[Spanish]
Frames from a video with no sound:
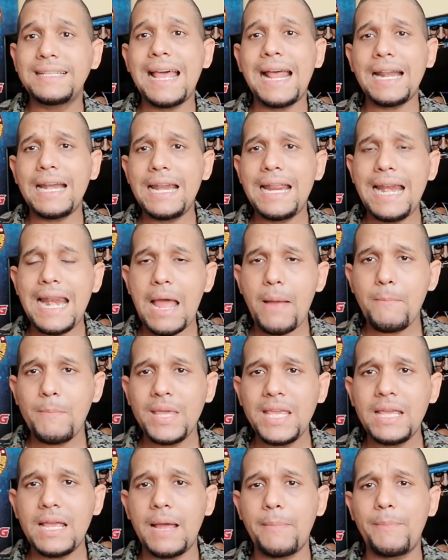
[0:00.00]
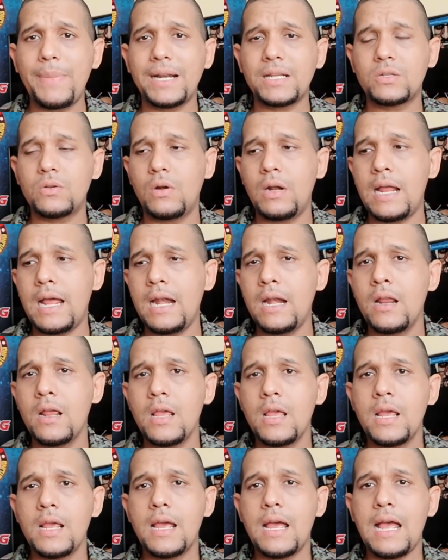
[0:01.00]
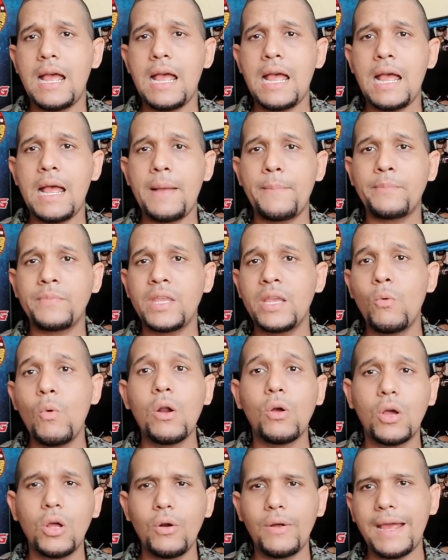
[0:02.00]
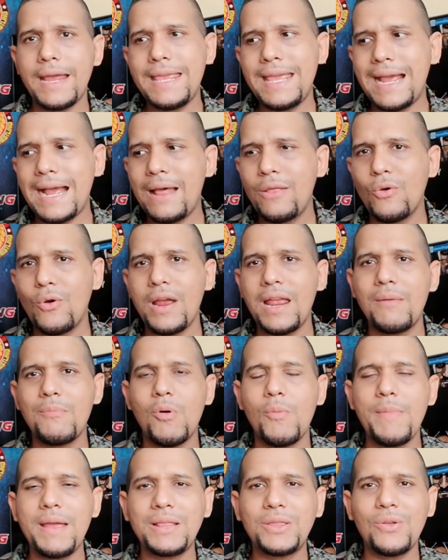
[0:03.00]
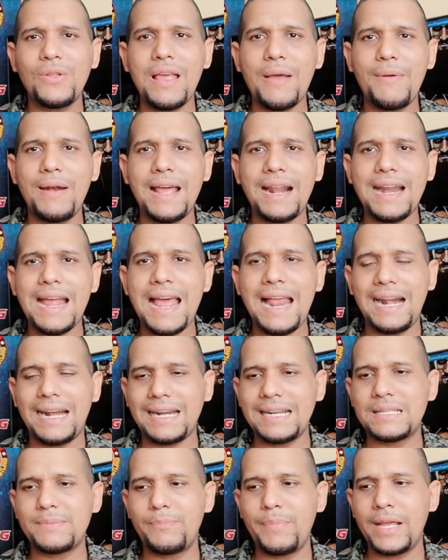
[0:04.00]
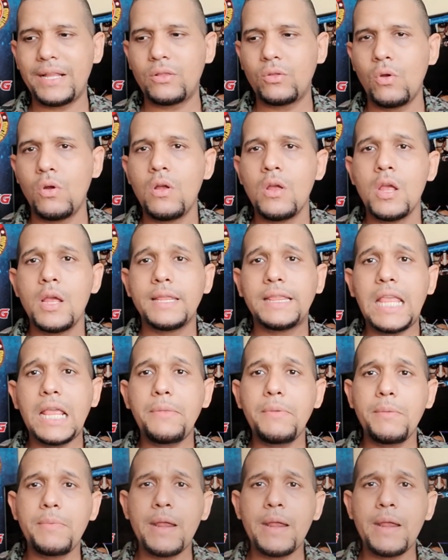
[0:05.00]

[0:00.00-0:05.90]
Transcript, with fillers: darle la mía personal ah, y bueno, creo que ha llegado el momento de hablar al respecto. David